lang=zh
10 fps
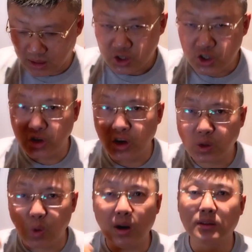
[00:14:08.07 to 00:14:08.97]
车
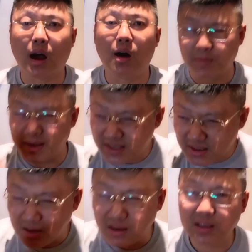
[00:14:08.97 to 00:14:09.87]
都能到，什么
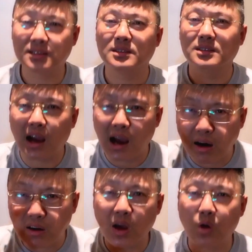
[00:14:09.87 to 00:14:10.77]
金阁寺啊、
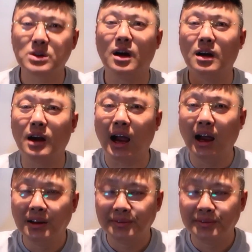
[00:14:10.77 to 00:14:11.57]
二条城啊、